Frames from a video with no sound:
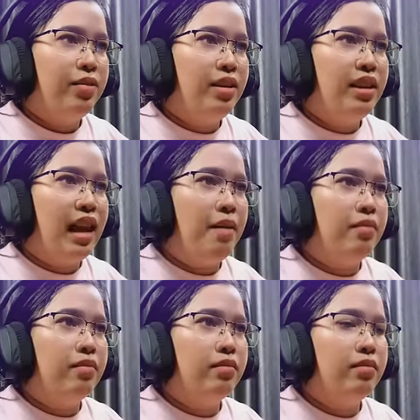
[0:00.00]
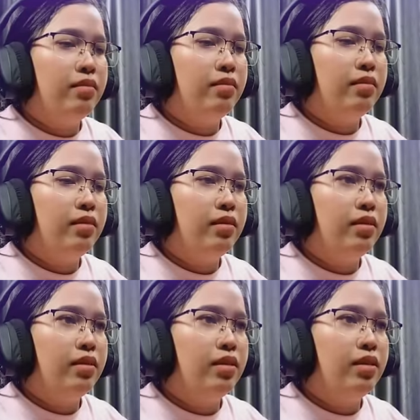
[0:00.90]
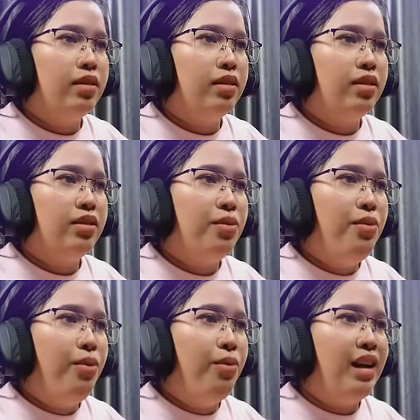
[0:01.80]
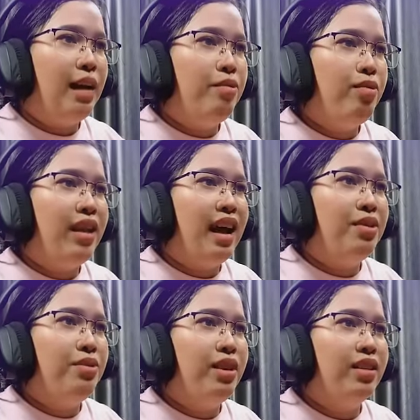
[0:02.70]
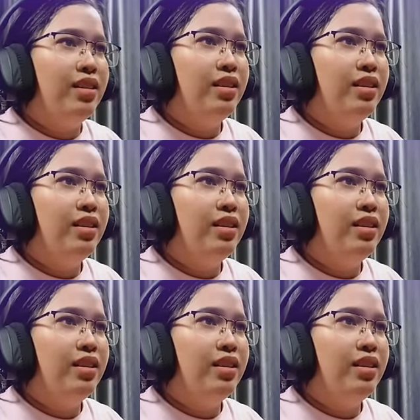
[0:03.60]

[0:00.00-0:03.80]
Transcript: อุ๊ยน้ำโอ้โหน้ำอยู่ใกล้ด้วย